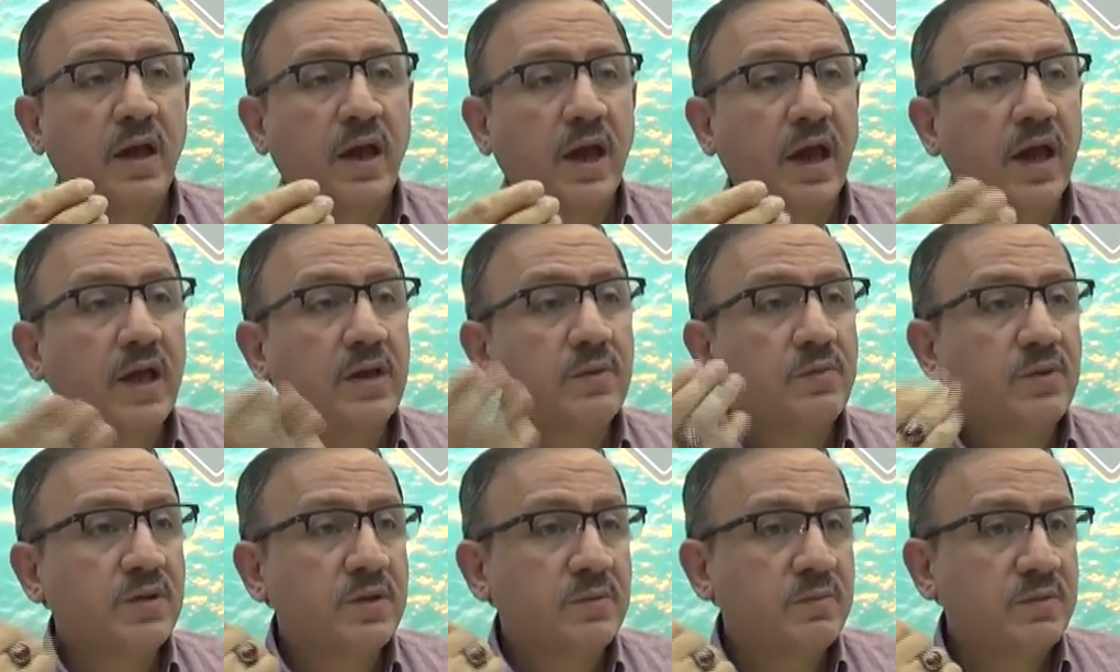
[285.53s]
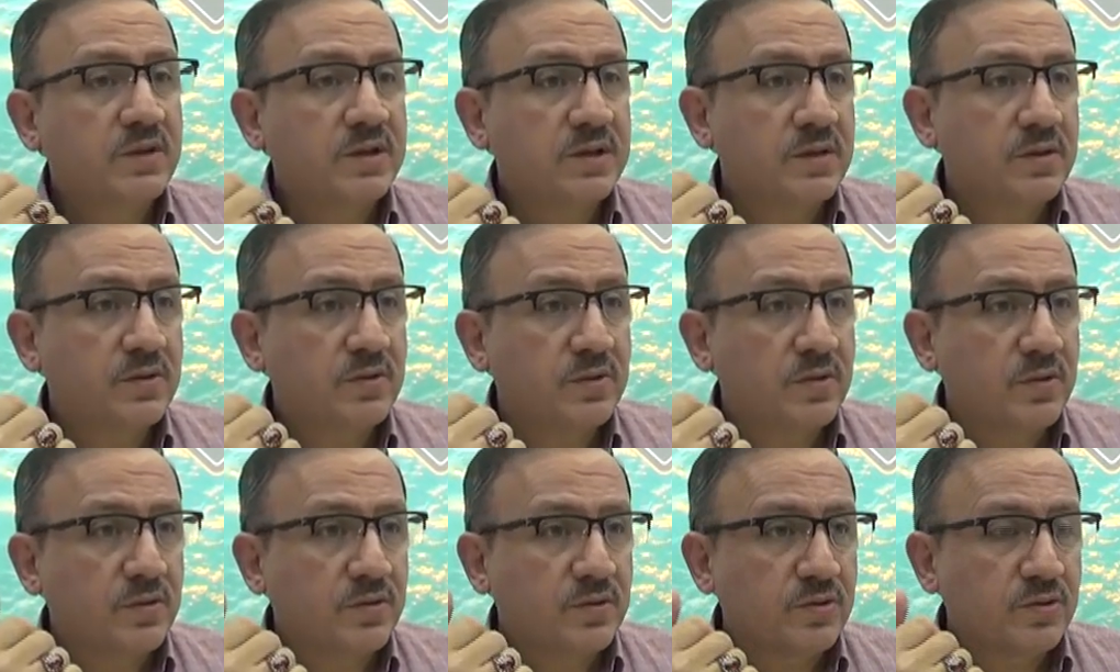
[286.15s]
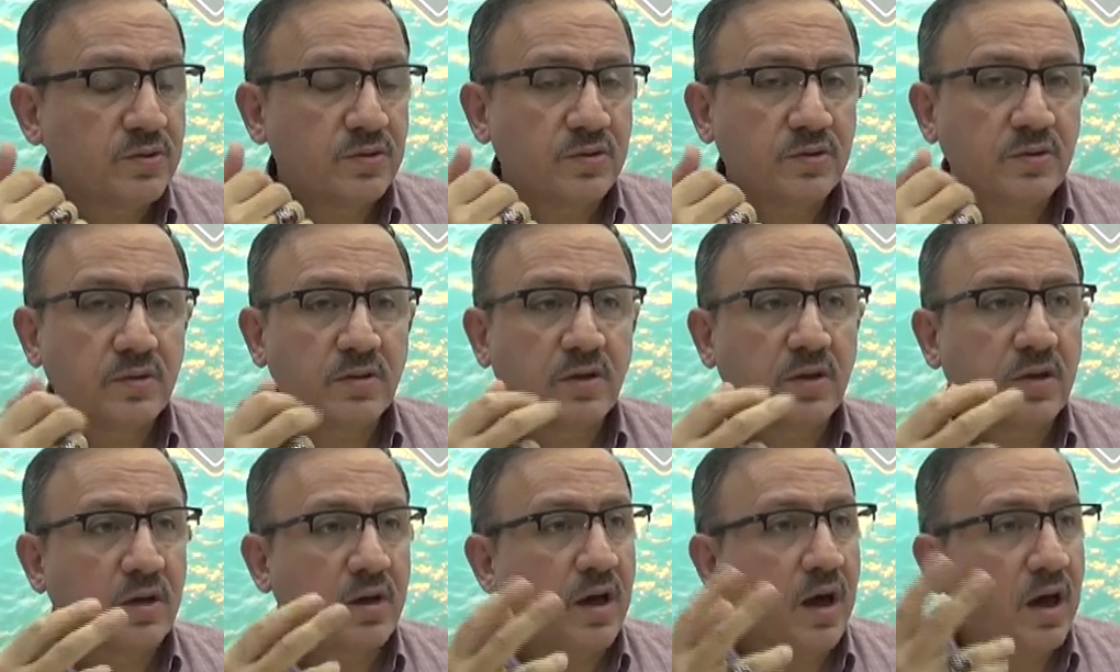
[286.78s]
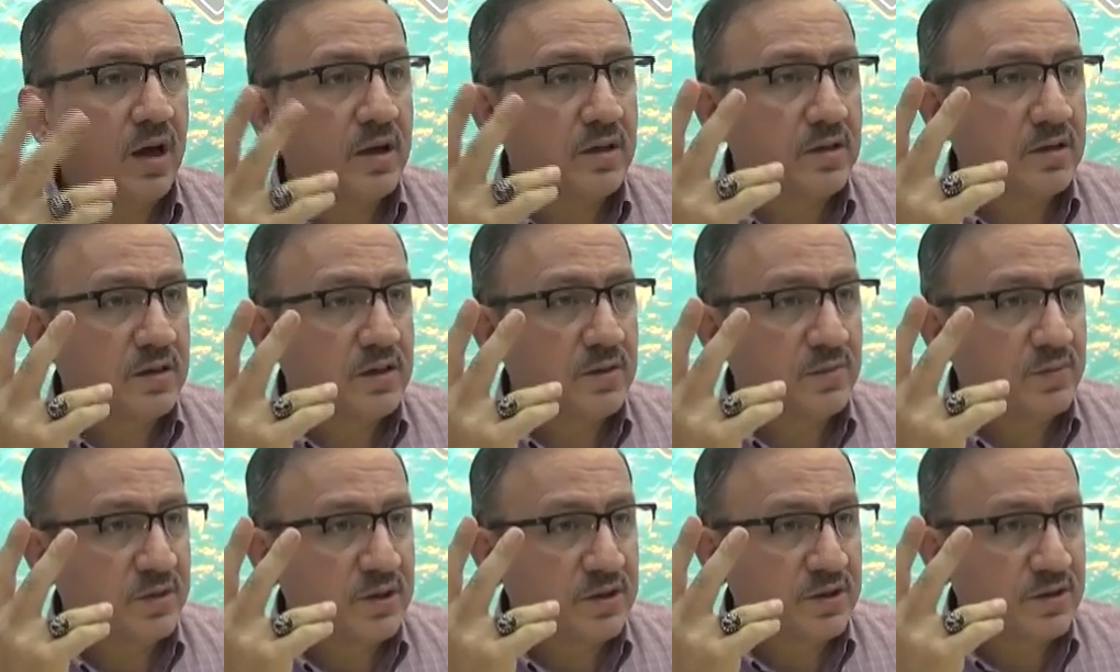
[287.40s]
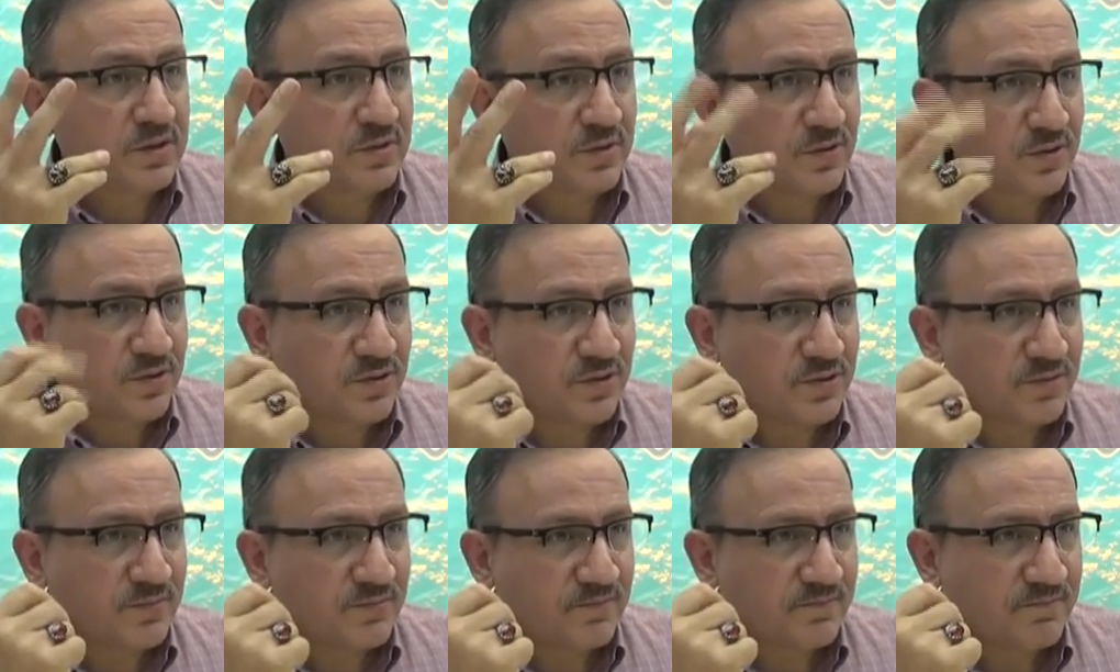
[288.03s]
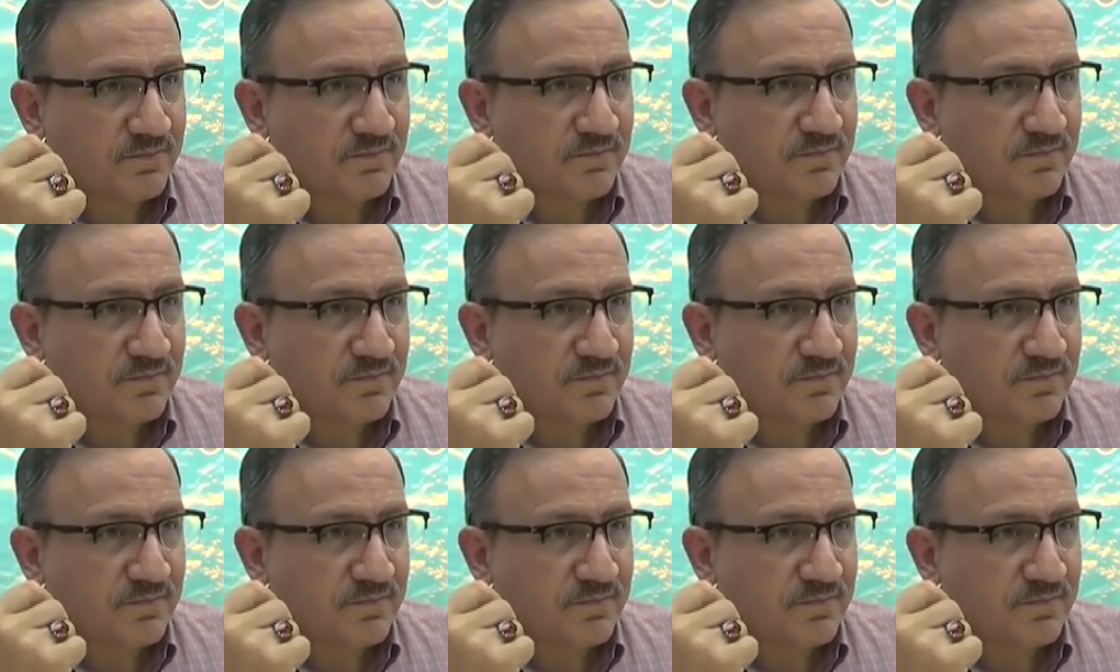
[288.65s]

Her birimizin diyor, Halık'ı bir diyor.